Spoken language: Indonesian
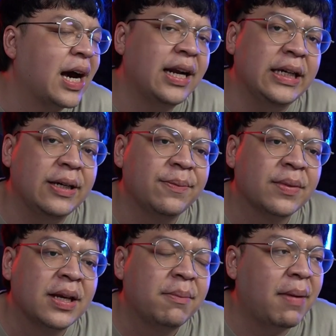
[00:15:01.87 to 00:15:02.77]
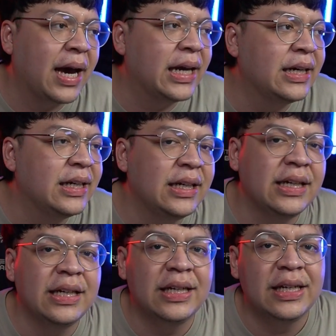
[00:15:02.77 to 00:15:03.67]
kali main di
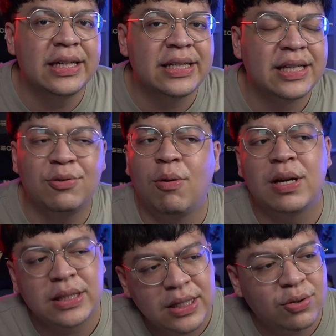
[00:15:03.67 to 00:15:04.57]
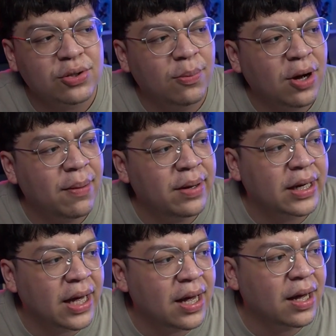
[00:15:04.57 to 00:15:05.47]
season 12 aja Gus kamu comeback
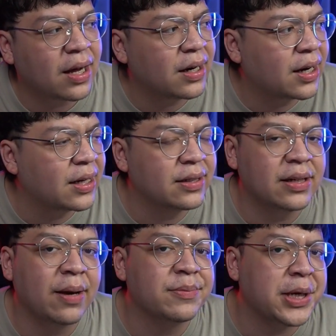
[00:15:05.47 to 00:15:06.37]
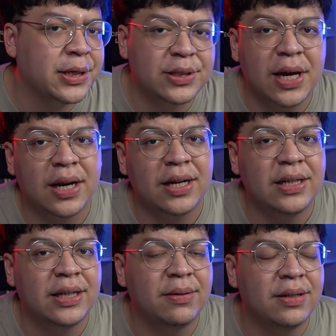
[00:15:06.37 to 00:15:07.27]
ya. Karena kan M seriesnya ada
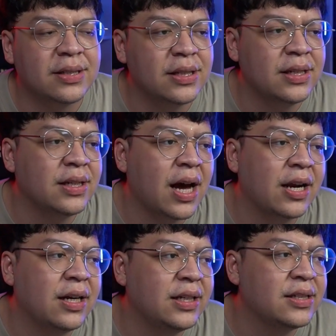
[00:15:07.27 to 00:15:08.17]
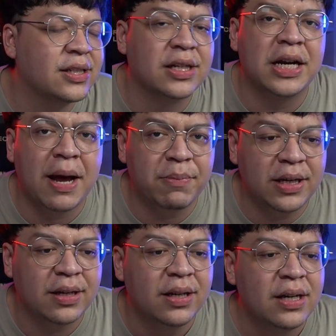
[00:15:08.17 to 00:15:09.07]
di si ada di season genap
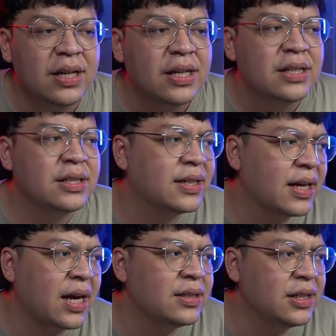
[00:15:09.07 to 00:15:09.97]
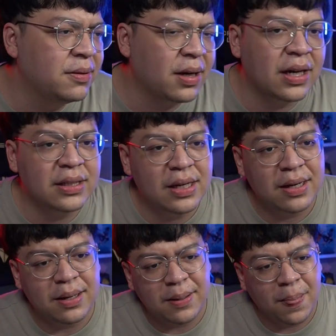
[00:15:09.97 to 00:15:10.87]
nih. Sisa ganjil mah
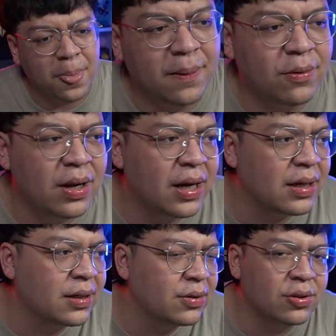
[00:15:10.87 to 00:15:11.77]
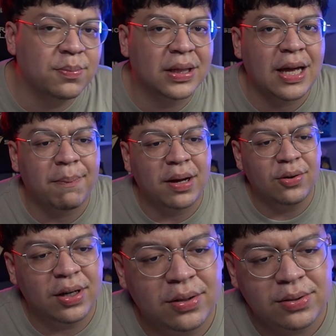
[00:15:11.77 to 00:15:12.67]
kayaknya udahlah Gus bertapa
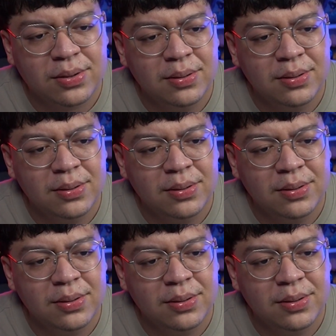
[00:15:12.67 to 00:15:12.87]
dulu aja Gus.